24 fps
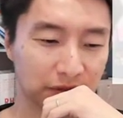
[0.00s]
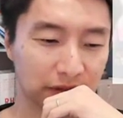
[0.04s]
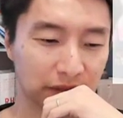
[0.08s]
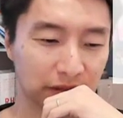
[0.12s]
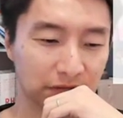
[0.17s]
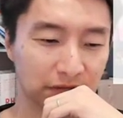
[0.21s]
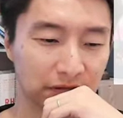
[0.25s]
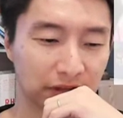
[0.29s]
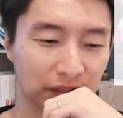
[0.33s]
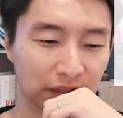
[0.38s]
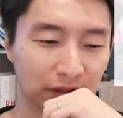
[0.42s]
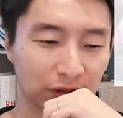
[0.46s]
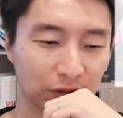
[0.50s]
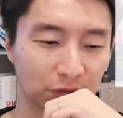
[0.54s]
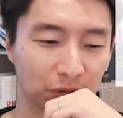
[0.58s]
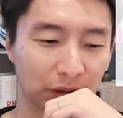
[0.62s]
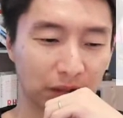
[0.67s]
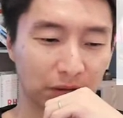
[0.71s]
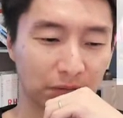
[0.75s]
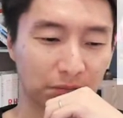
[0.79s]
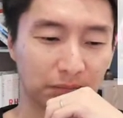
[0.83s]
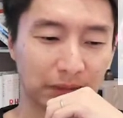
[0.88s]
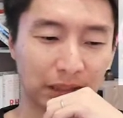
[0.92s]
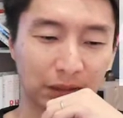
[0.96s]
ンサルタント
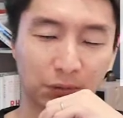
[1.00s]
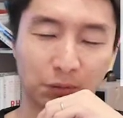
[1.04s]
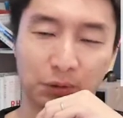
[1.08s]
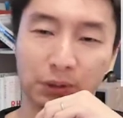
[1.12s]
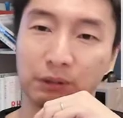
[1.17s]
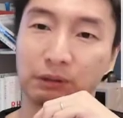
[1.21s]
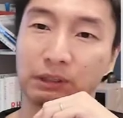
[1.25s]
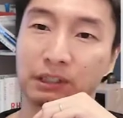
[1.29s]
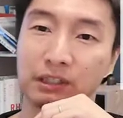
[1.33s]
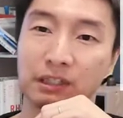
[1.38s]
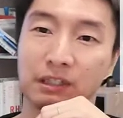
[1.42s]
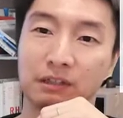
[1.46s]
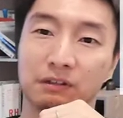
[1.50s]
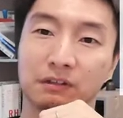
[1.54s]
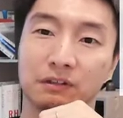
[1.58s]
は、まあ、これをやって